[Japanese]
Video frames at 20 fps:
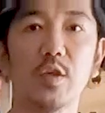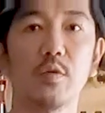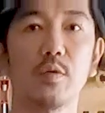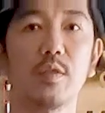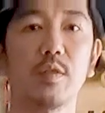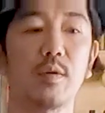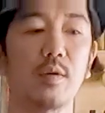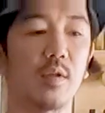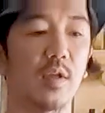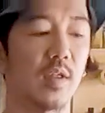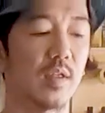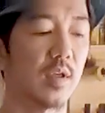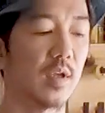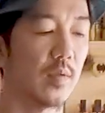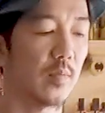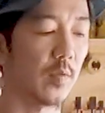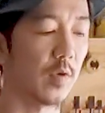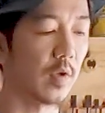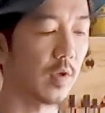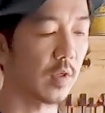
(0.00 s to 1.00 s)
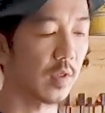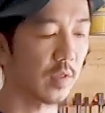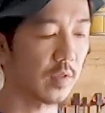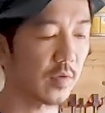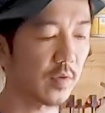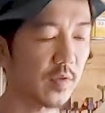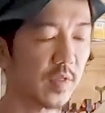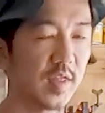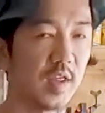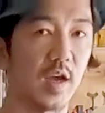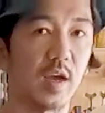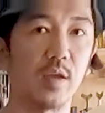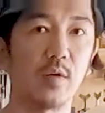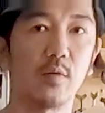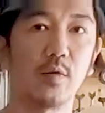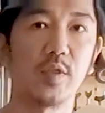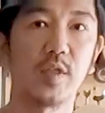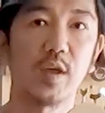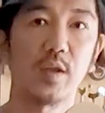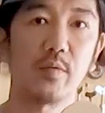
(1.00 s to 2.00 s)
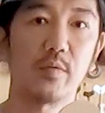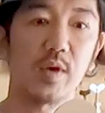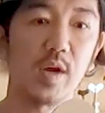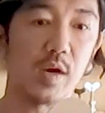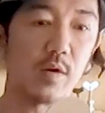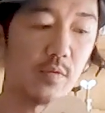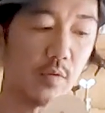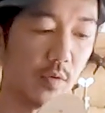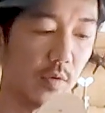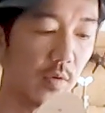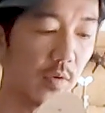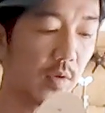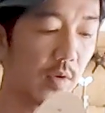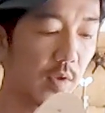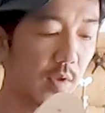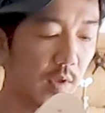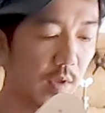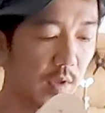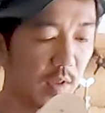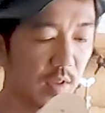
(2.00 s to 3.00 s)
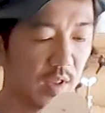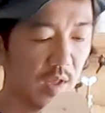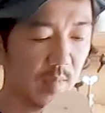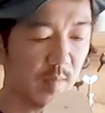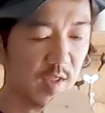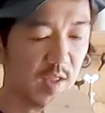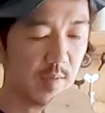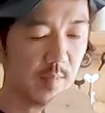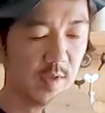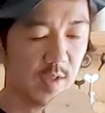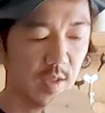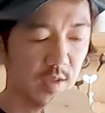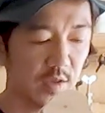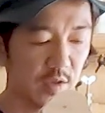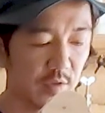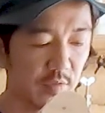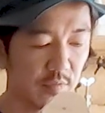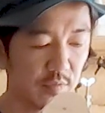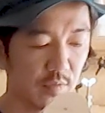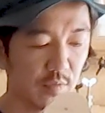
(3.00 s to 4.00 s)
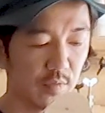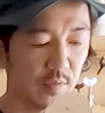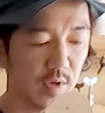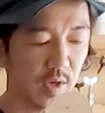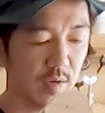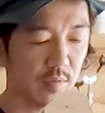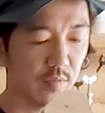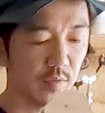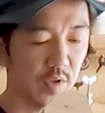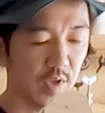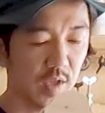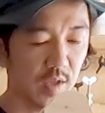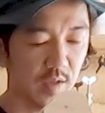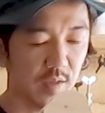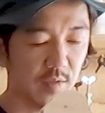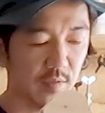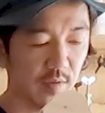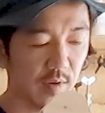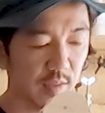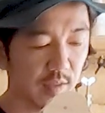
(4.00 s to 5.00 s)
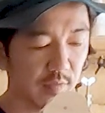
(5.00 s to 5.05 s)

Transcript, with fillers: り回しをするんですけども、その作業性の確保、さまざまな自由度を確保してス